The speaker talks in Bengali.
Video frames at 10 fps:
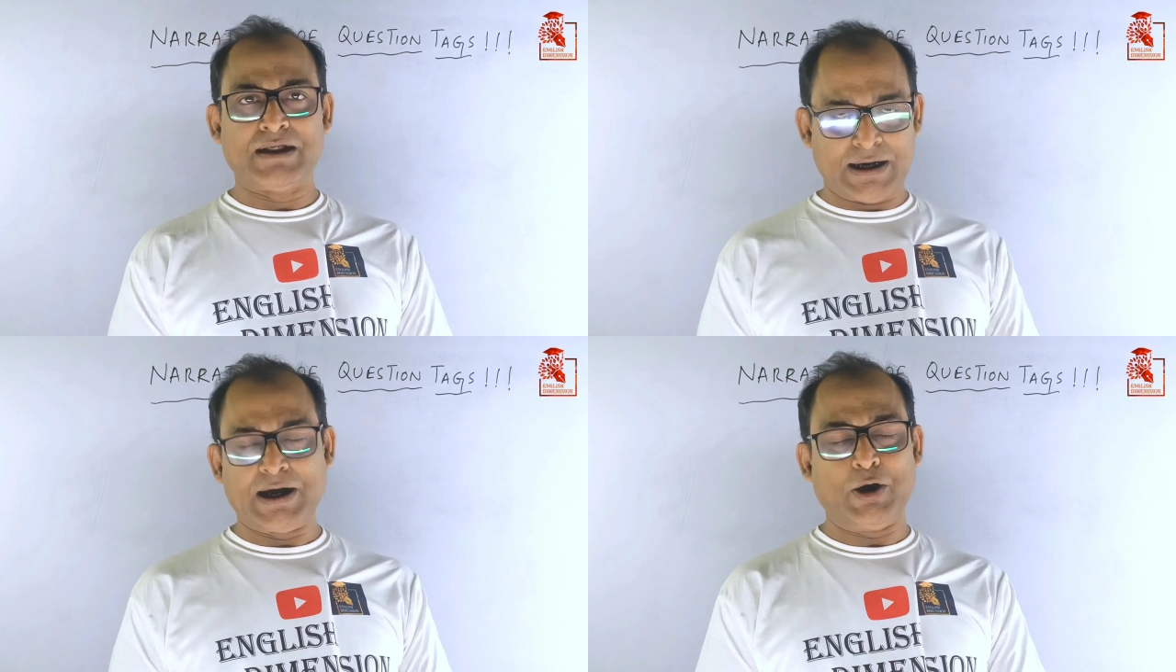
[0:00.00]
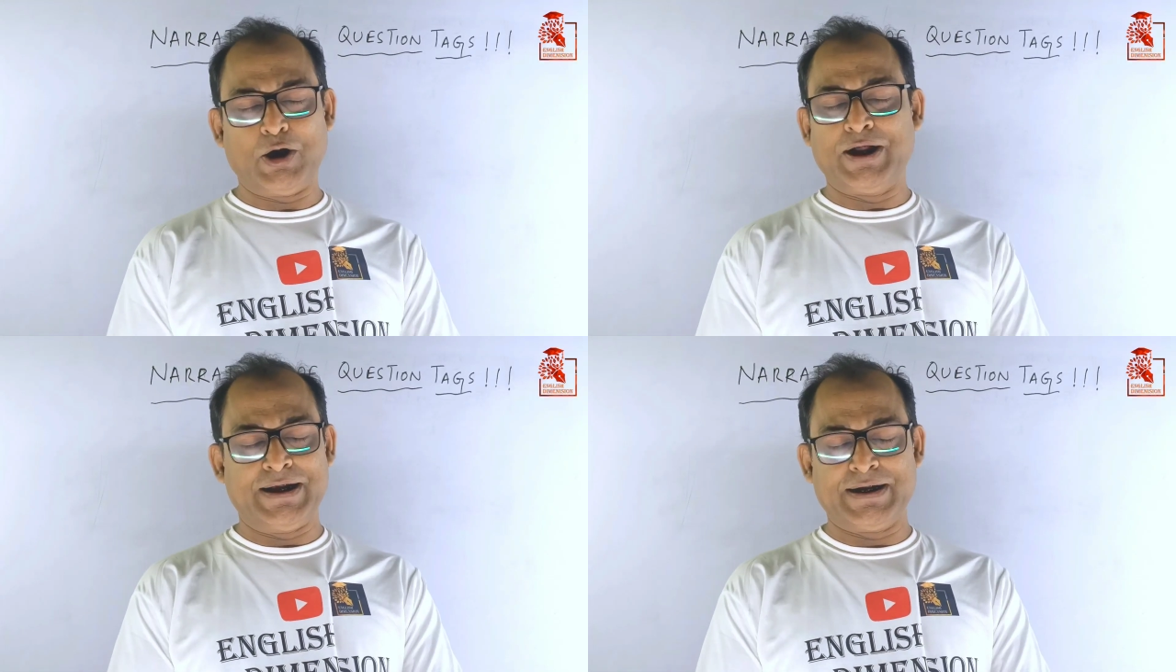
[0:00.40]
থাকা
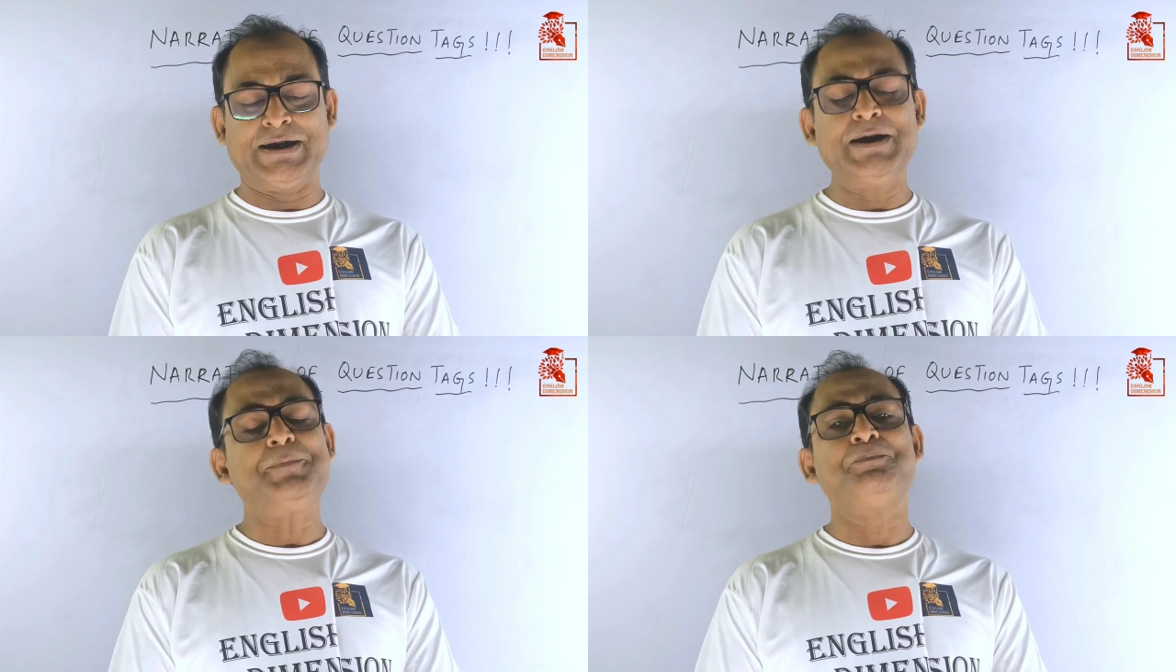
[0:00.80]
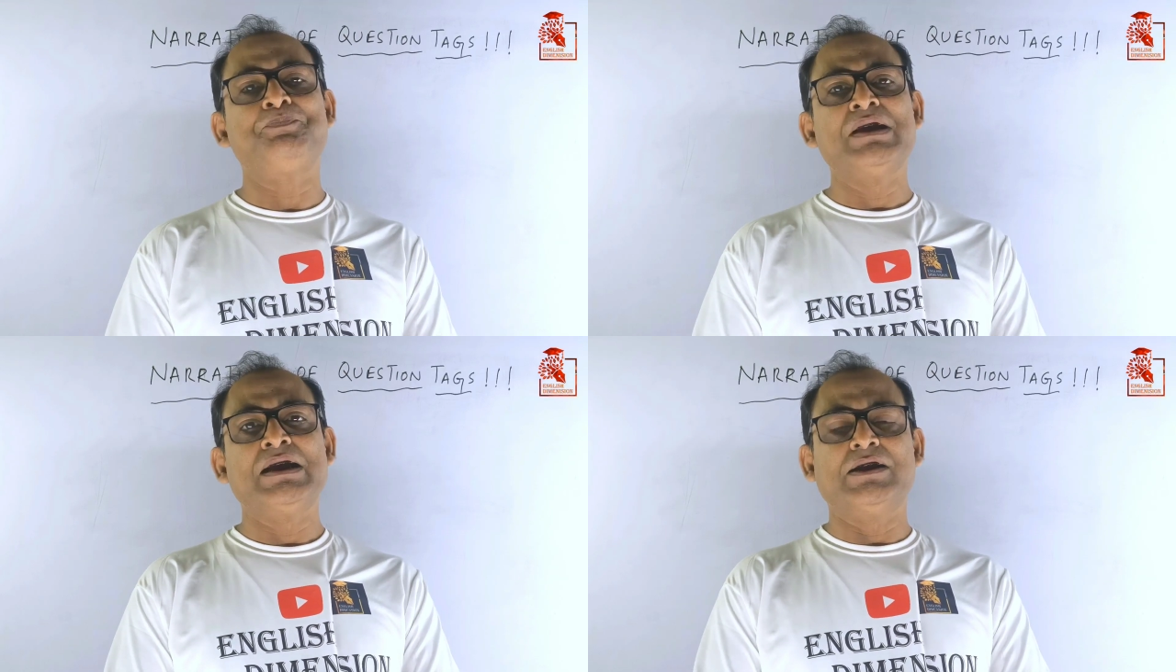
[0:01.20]
হয় আর কি
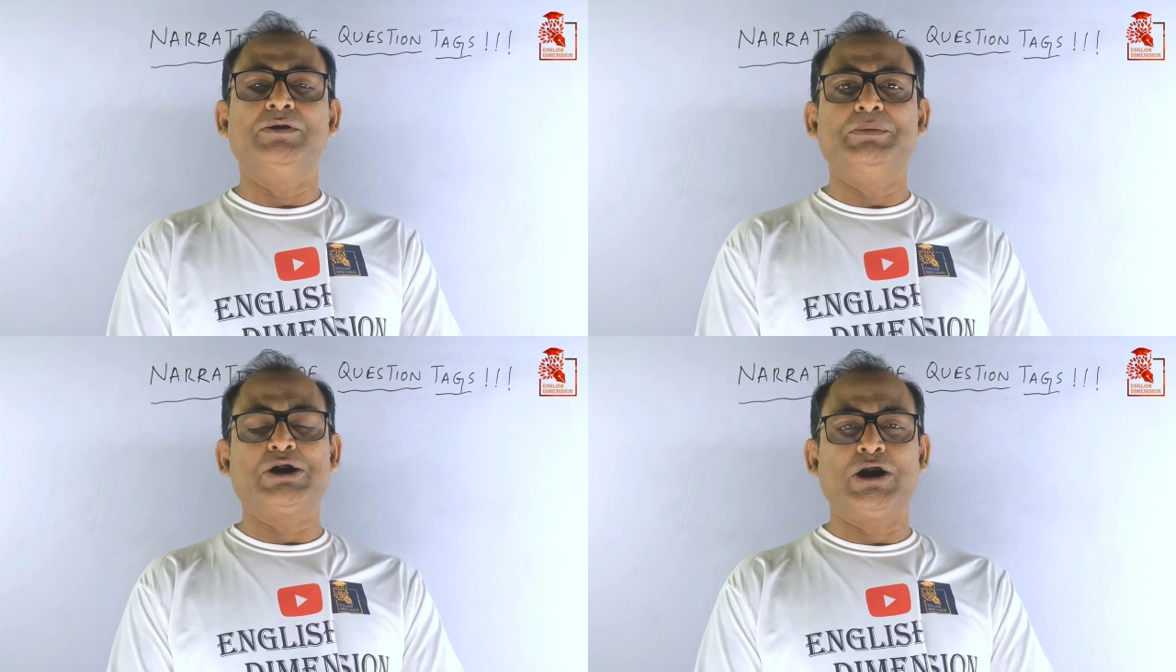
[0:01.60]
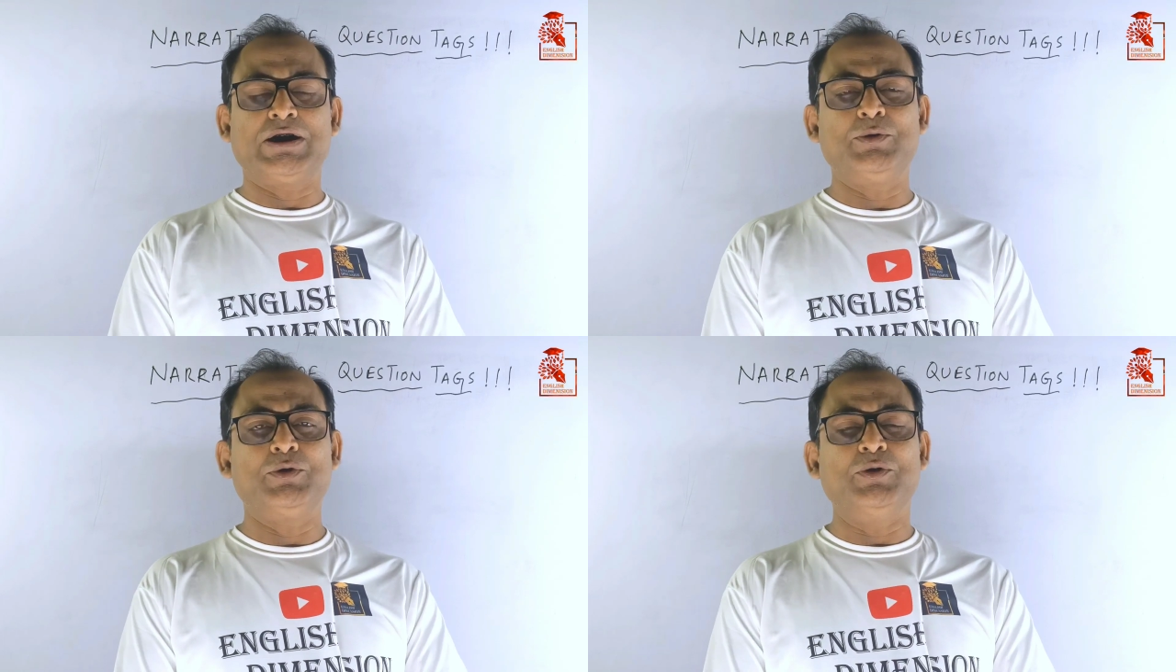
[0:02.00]
কিন্তু
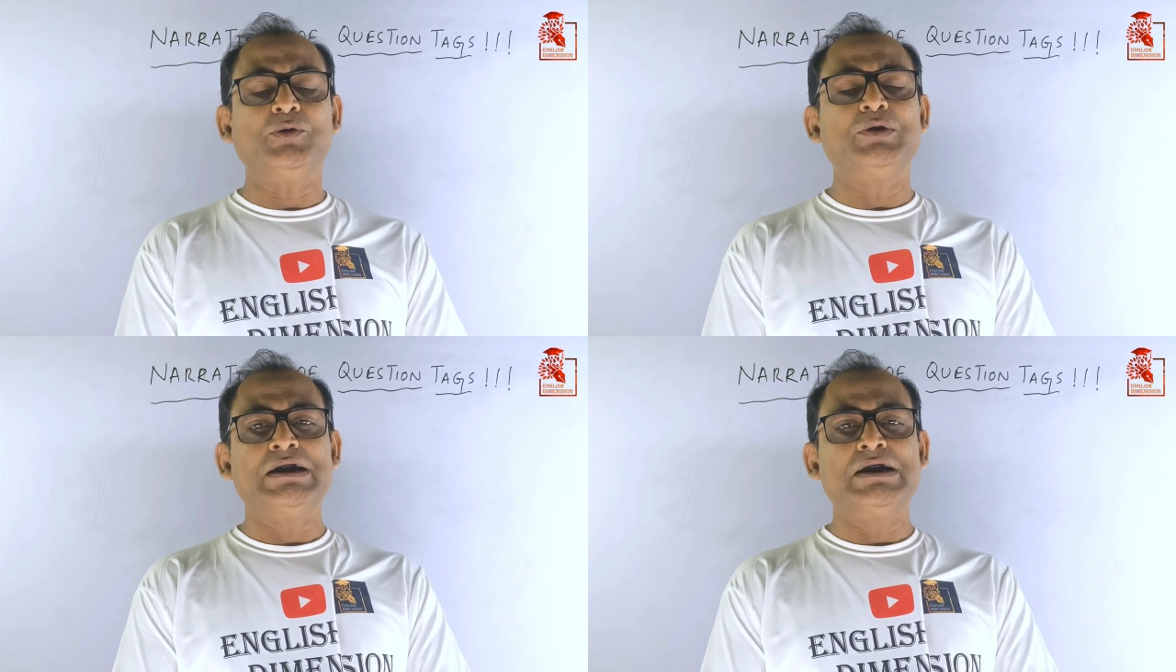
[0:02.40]
বিষয়টা হলো